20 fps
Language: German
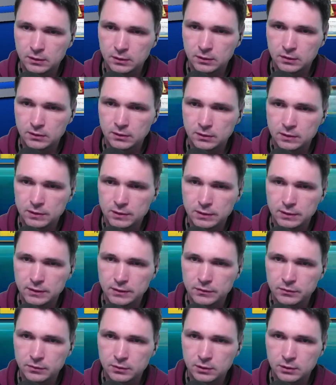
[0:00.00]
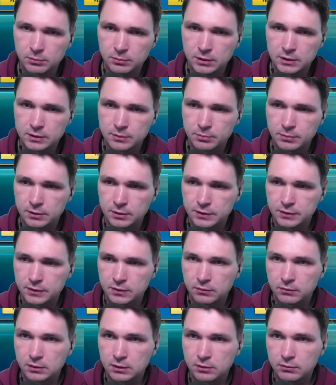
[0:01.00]
Das heißt, wir nehmen erstmal das
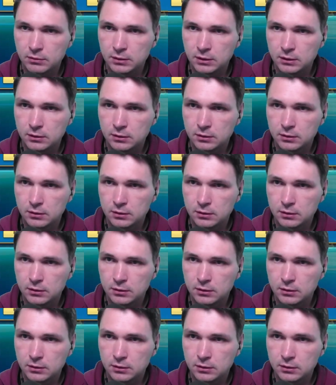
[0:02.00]
hier wieder weg.